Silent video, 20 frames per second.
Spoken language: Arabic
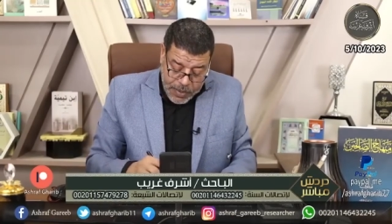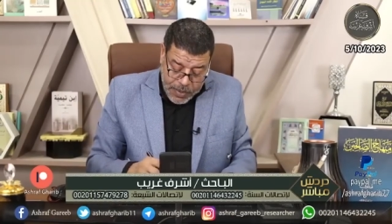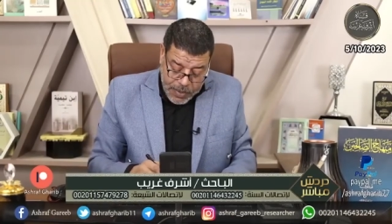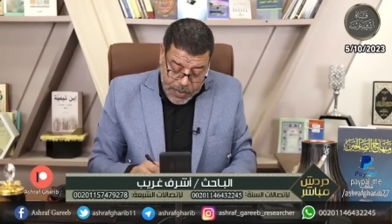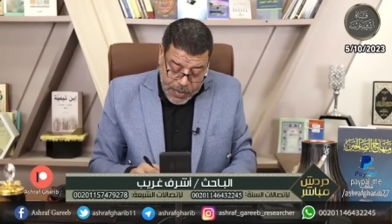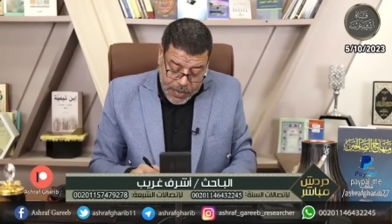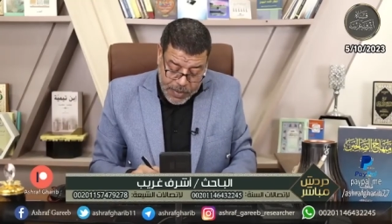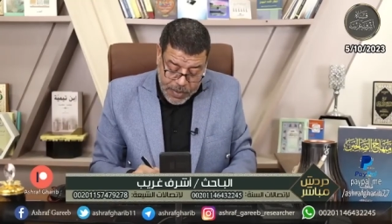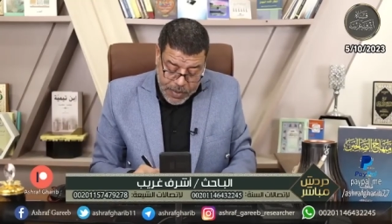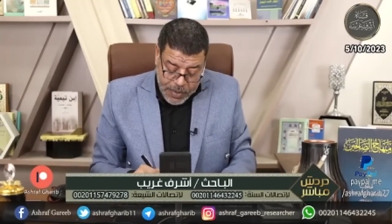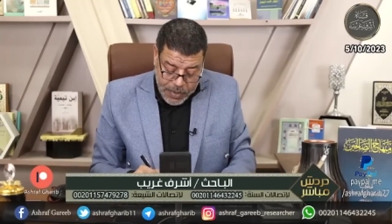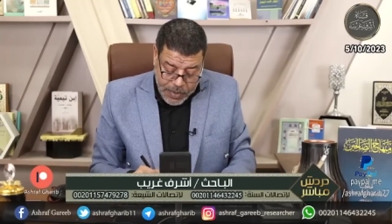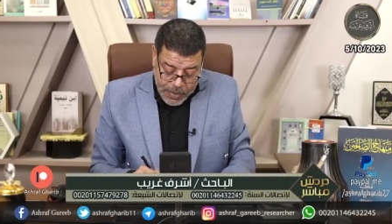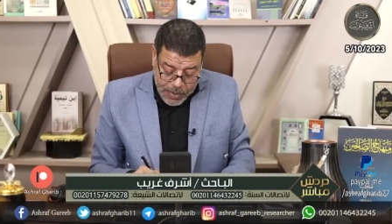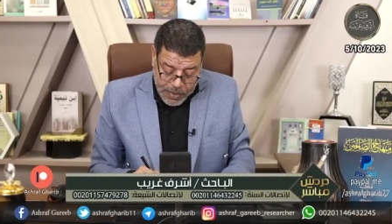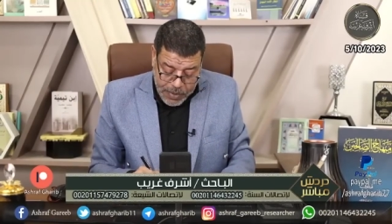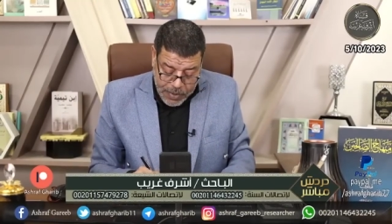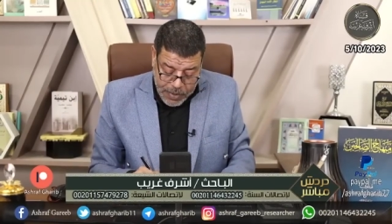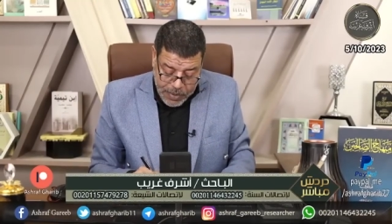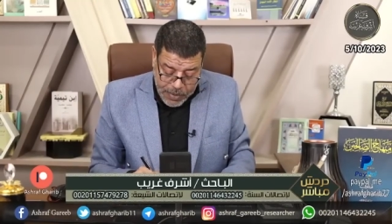عندي
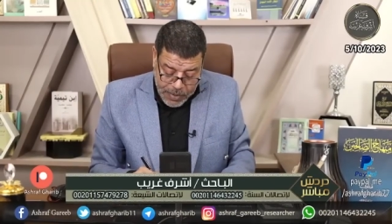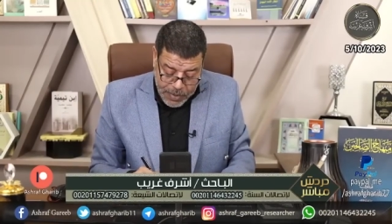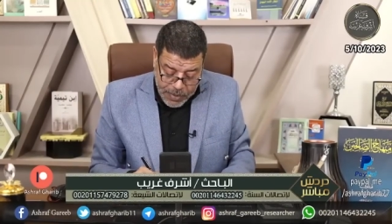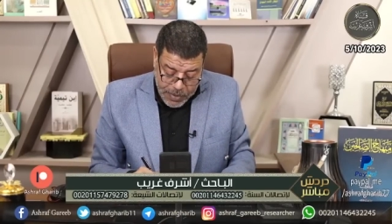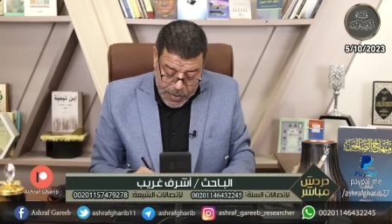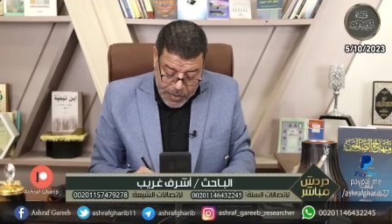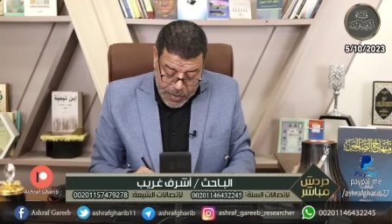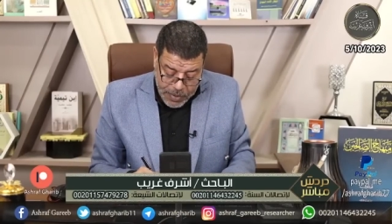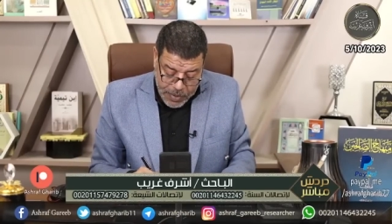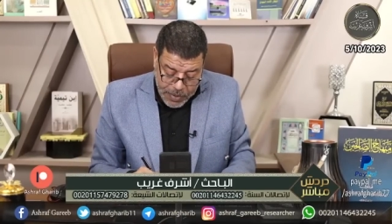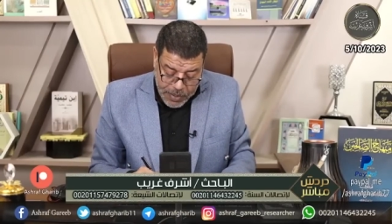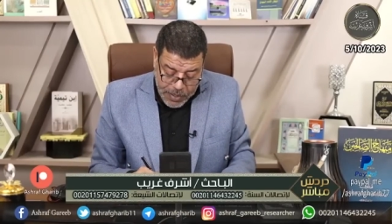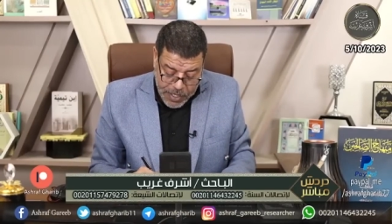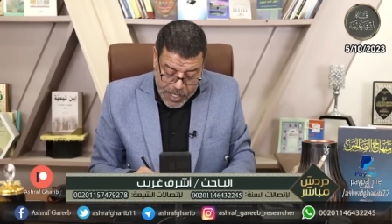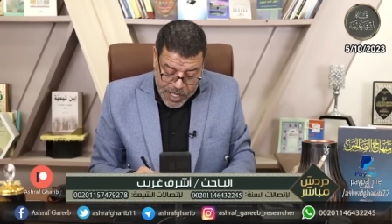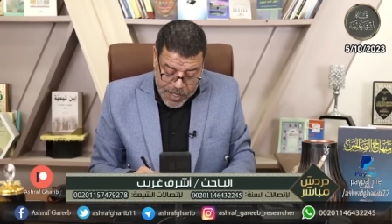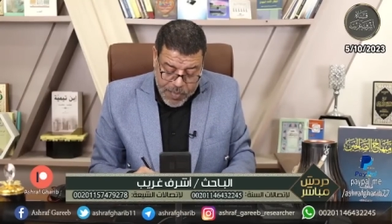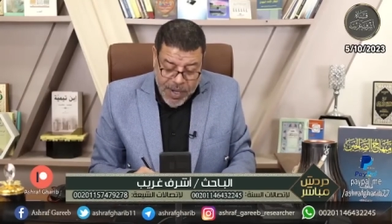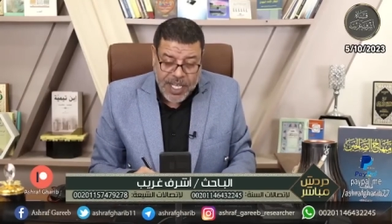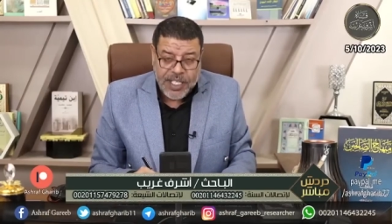استفسار بسيط
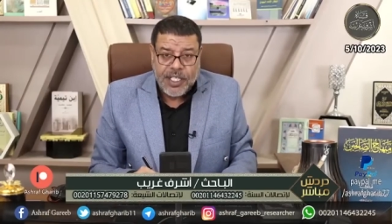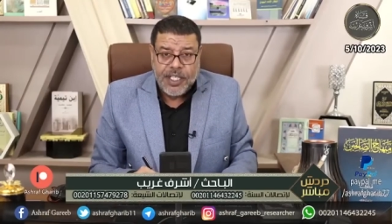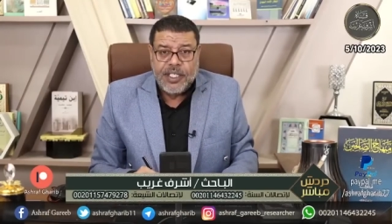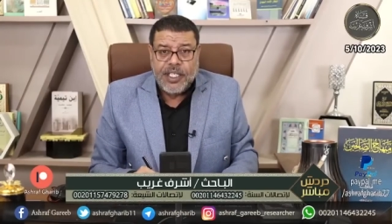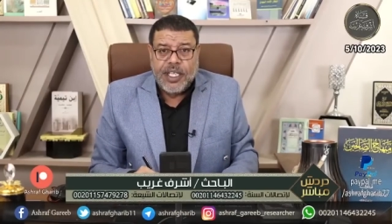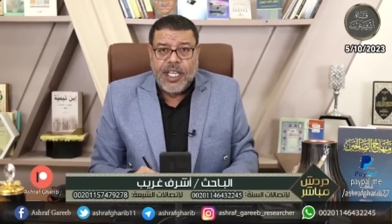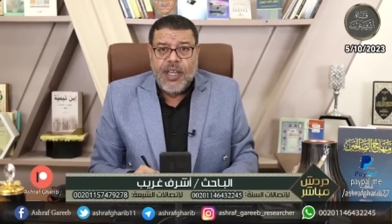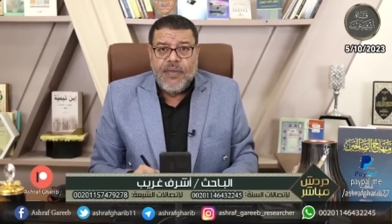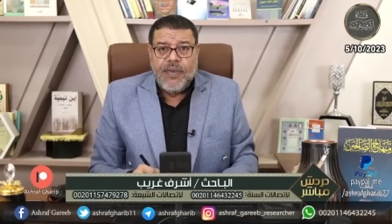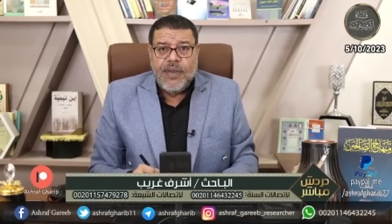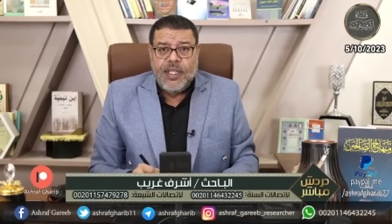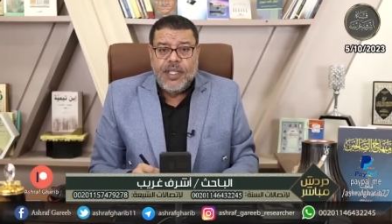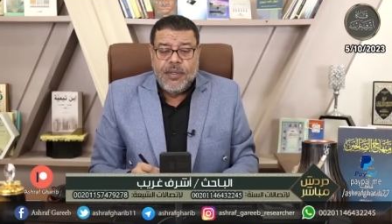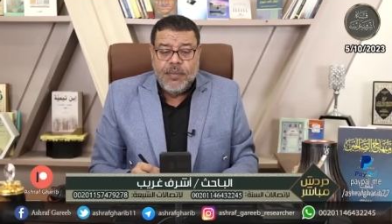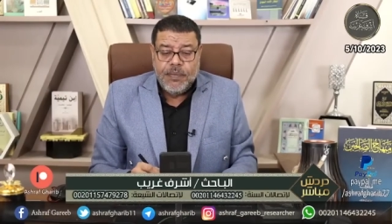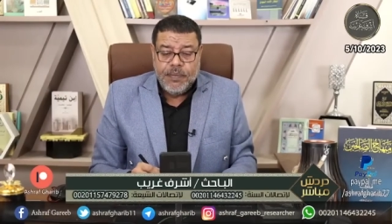اسم حضرتك يا فندم